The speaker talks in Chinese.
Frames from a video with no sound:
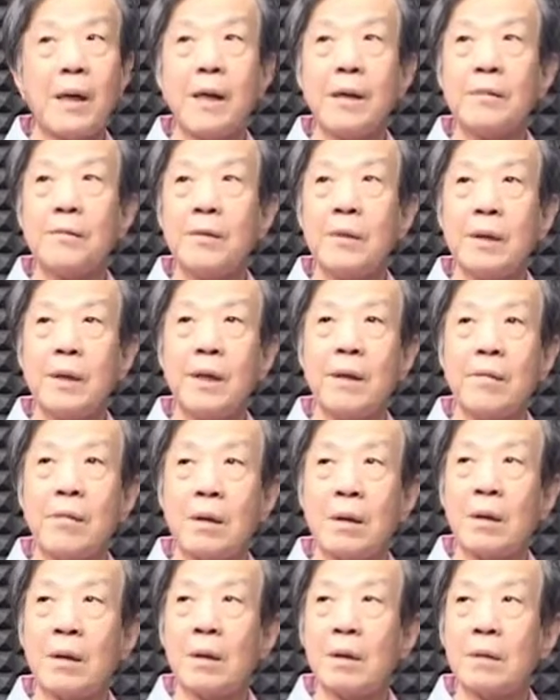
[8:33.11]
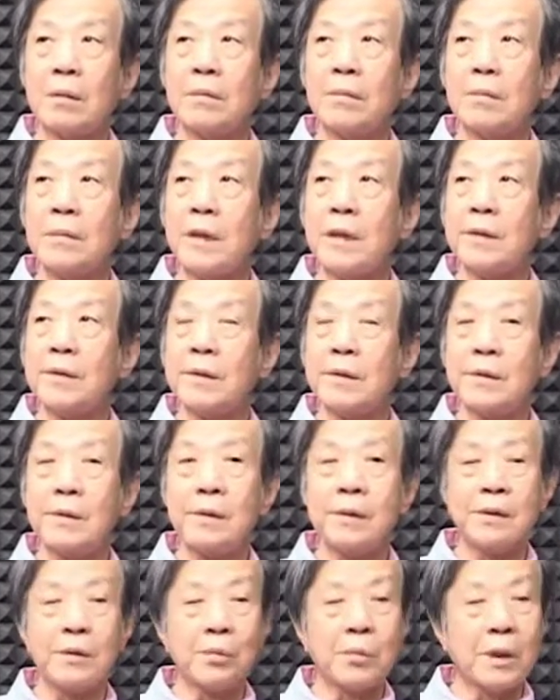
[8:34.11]
actually 我第十
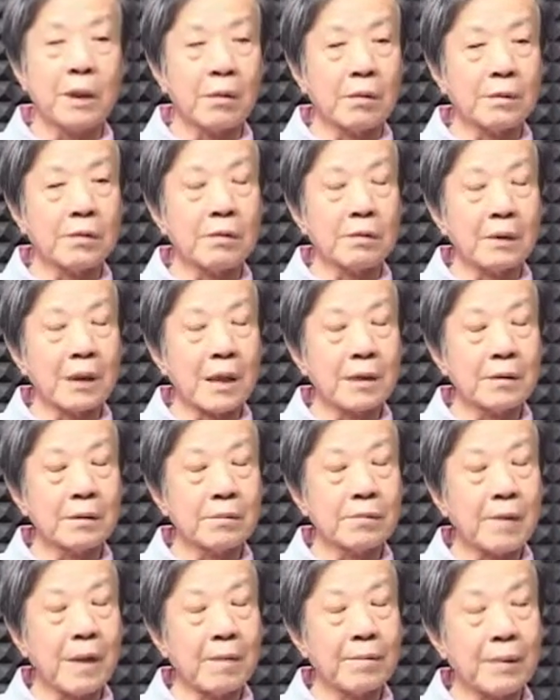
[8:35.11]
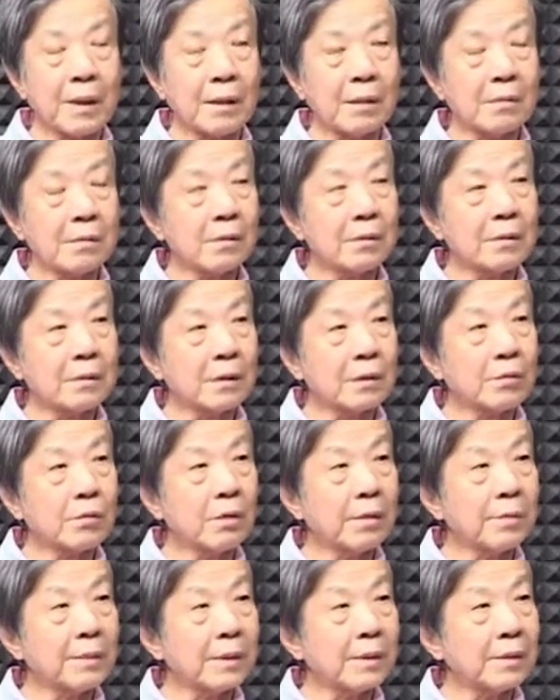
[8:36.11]
四岁我就开始发表我的
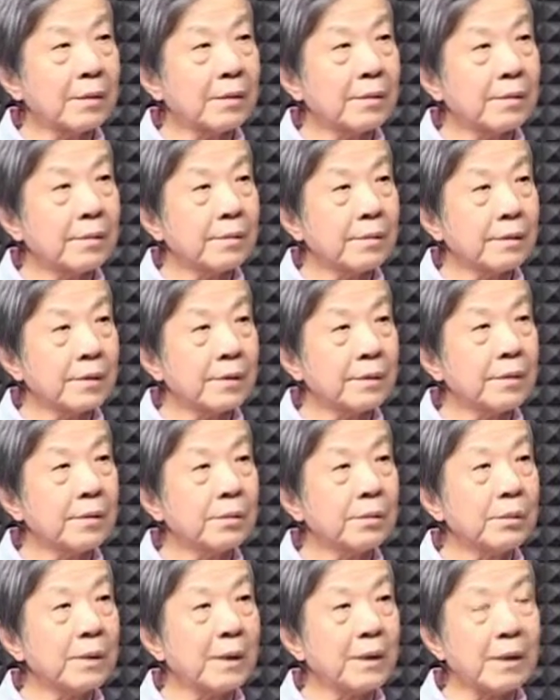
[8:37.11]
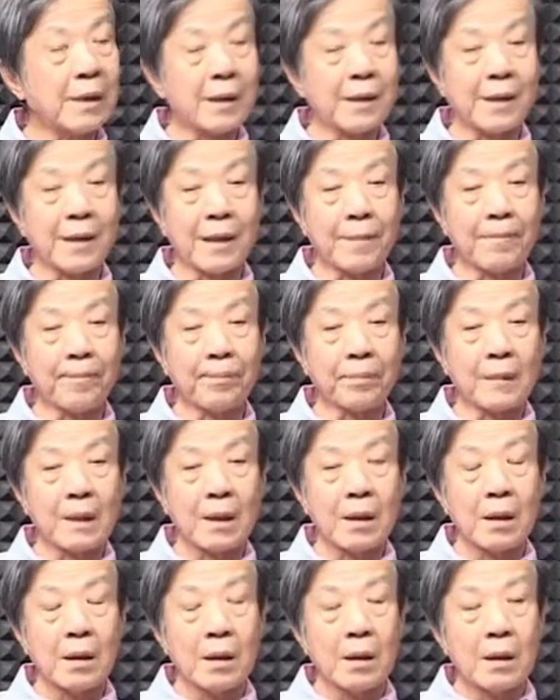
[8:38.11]
作品了，十四岁那一年。
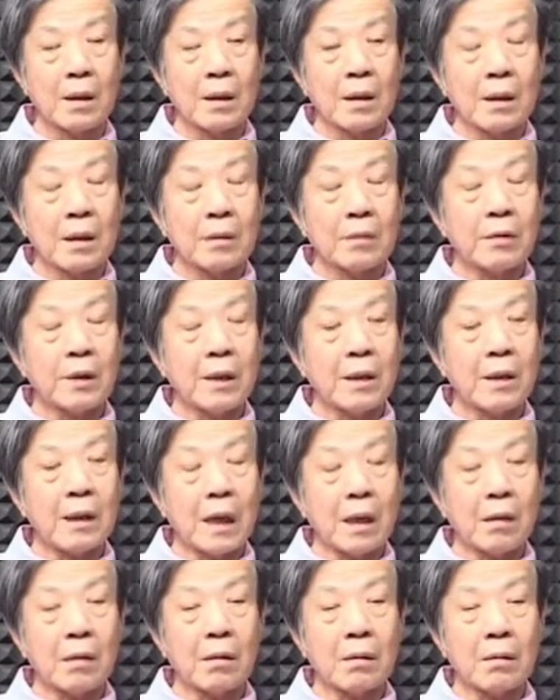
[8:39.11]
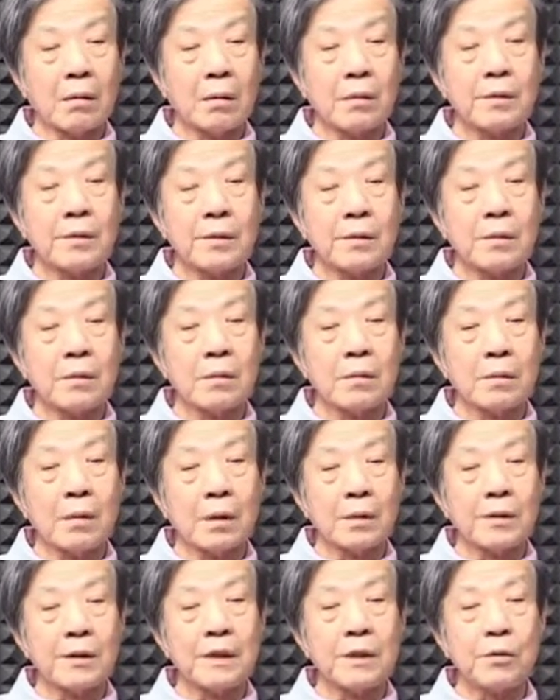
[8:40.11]
哦，对。然后
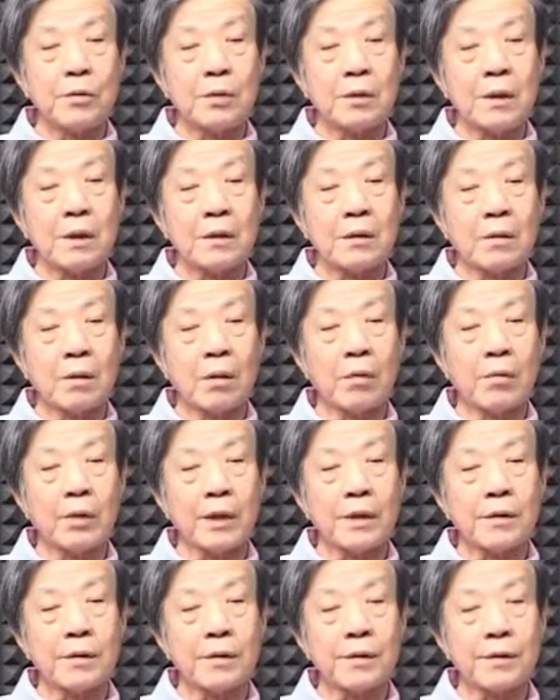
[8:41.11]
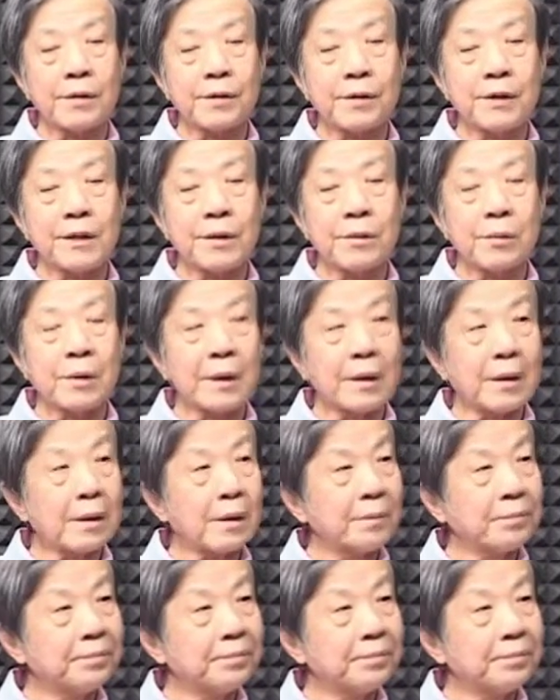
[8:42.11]
我进去的时候我已经十七岁了。